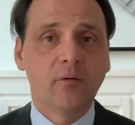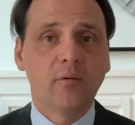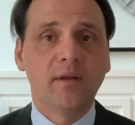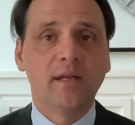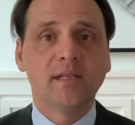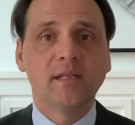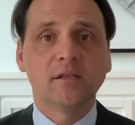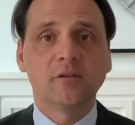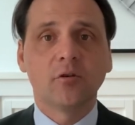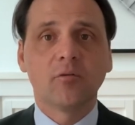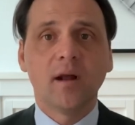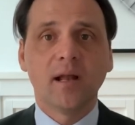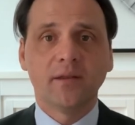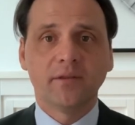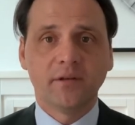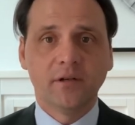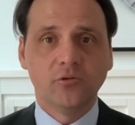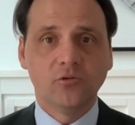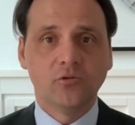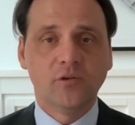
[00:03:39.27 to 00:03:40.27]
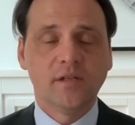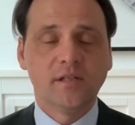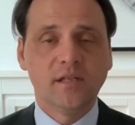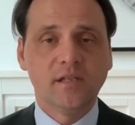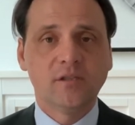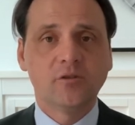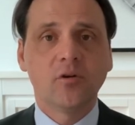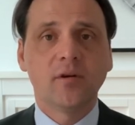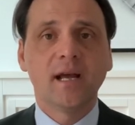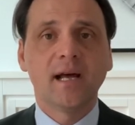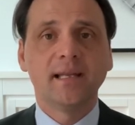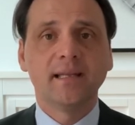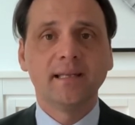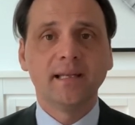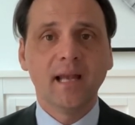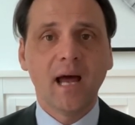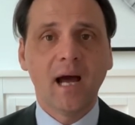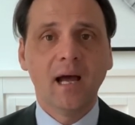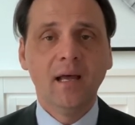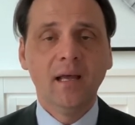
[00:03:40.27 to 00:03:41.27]
quindi esistono altre giurisdizioni al
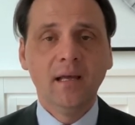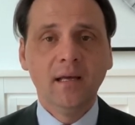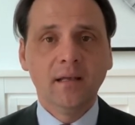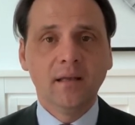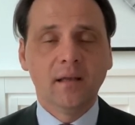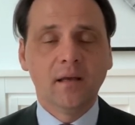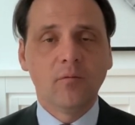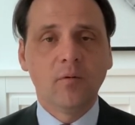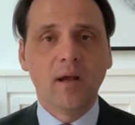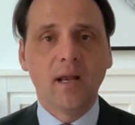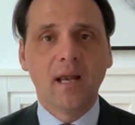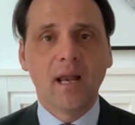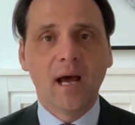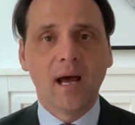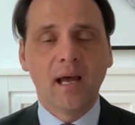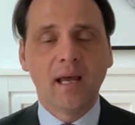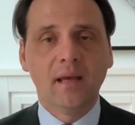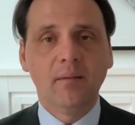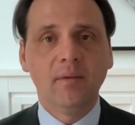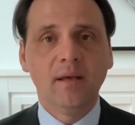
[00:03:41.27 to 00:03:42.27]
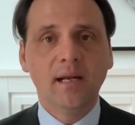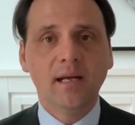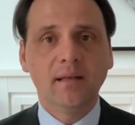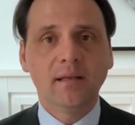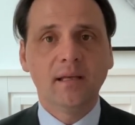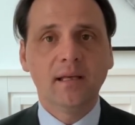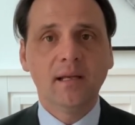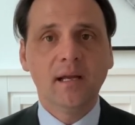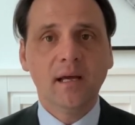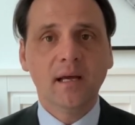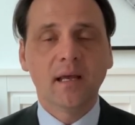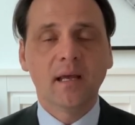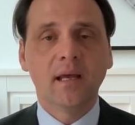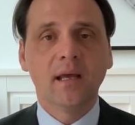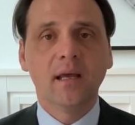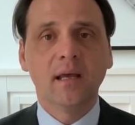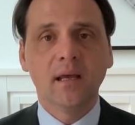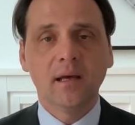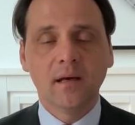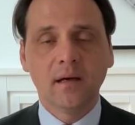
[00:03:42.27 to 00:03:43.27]
di là di quella emiratina
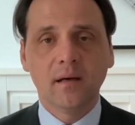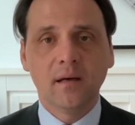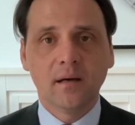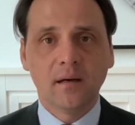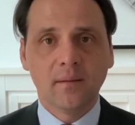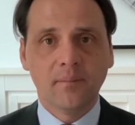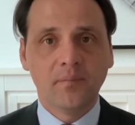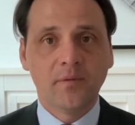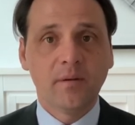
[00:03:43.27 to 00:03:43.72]
che eh,